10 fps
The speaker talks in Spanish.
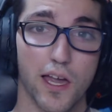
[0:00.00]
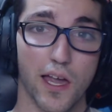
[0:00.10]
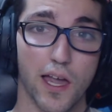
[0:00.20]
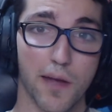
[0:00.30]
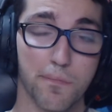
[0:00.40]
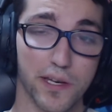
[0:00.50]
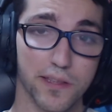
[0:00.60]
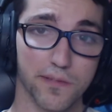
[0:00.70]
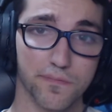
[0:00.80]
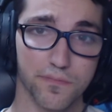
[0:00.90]

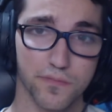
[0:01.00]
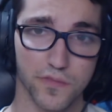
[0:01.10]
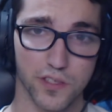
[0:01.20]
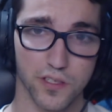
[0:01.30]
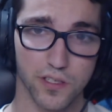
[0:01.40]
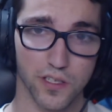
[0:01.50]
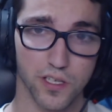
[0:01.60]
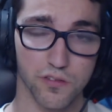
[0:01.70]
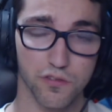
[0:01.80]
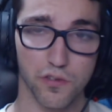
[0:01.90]
Aparte,
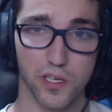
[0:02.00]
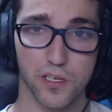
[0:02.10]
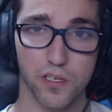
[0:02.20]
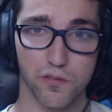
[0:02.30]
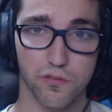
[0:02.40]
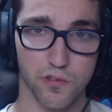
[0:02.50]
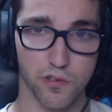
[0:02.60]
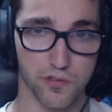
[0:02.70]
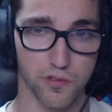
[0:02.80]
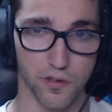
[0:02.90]
en Yuri
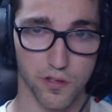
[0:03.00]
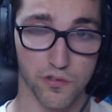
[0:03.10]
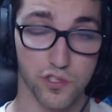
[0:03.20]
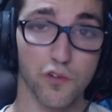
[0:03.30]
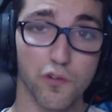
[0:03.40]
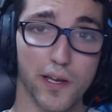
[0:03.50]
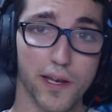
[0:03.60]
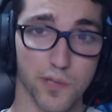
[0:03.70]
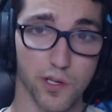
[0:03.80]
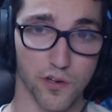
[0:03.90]
los torneos se juegan al
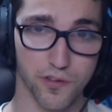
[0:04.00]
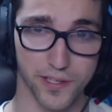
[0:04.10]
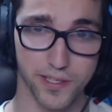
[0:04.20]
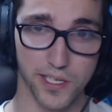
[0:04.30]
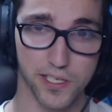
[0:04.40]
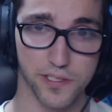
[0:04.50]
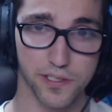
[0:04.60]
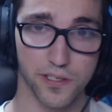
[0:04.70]
mejor de tres.